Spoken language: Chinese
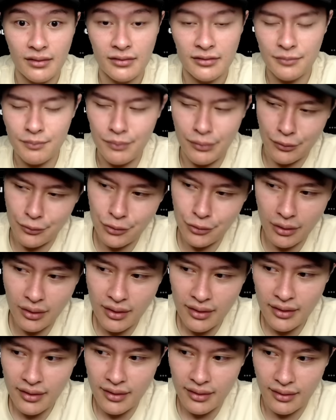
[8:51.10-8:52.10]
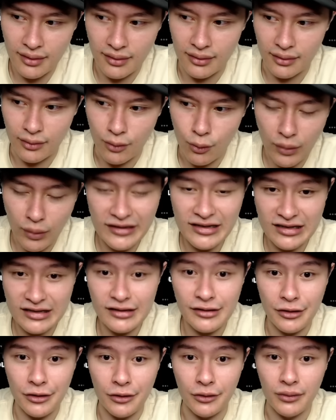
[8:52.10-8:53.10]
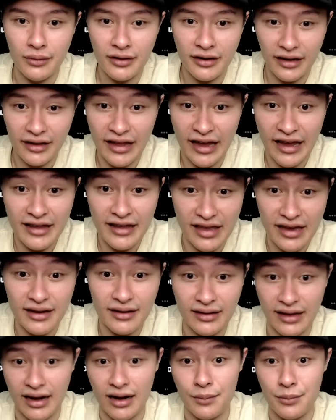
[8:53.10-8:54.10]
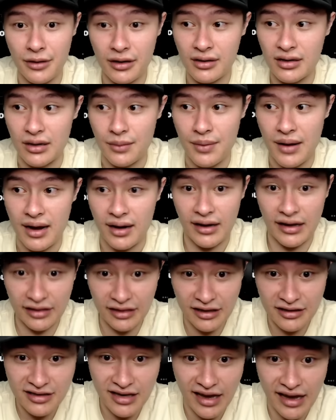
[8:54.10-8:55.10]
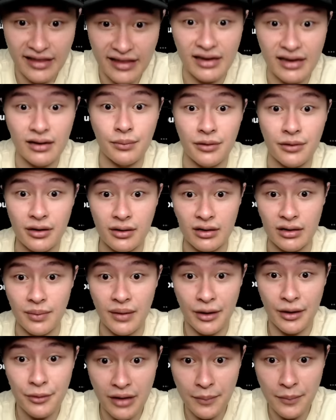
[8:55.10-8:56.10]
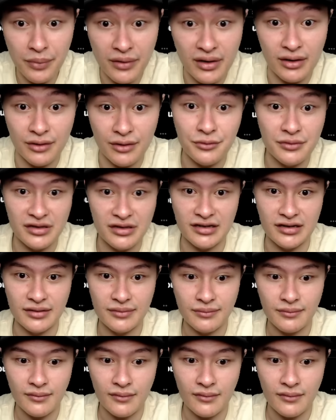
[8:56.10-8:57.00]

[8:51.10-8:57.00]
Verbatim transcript: 比如说呃灰犀牛跟黑天鹅哪个比较可怕？一定是黑天鹅比较可怕，因为它不可预期。